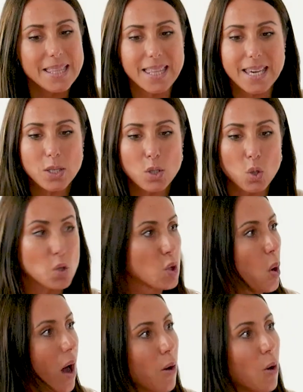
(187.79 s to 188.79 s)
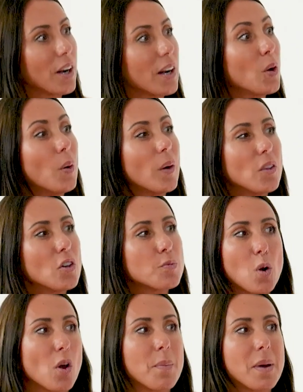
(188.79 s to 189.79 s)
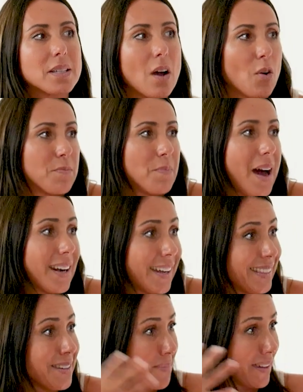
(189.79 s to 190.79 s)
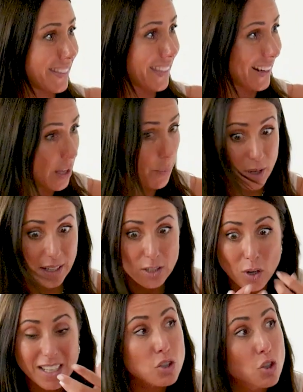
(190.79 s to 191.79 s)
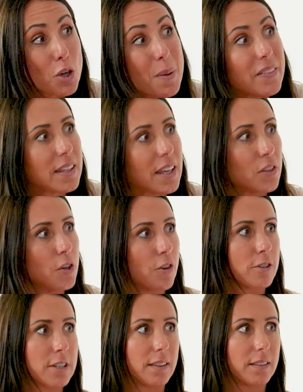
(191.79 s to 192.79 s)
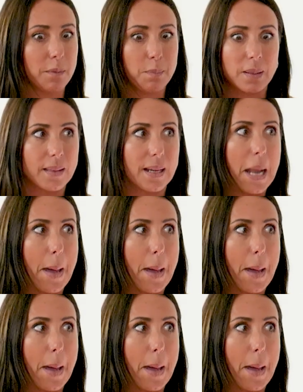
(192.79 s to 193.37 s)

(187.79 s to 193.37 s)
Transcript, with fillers: De hecho, yo hago recogidos, pero lo que más hago es marketing, mentalidad, porque es lo que estoy vendiendo constantemente.